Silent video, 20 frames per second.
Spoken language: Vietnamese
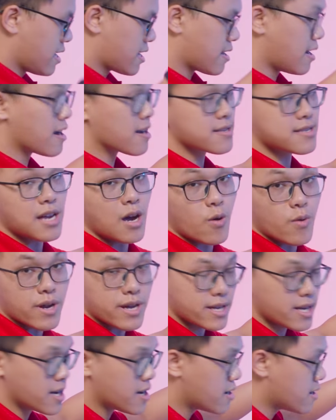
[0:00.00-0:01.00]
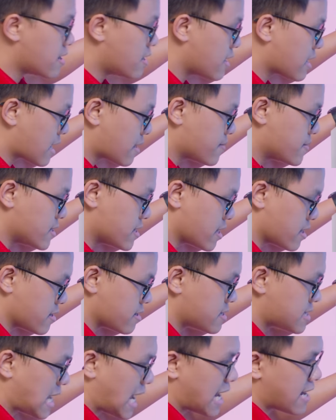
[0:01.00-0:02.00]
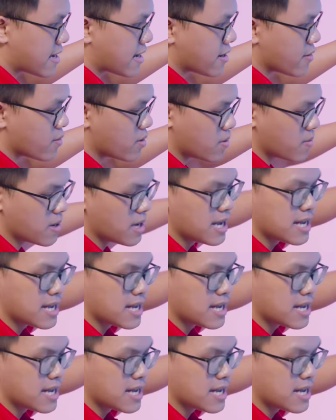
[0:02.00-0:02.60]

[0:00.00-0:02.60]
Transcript: đằng sau này nhá anh em nhìn này che như này đúng không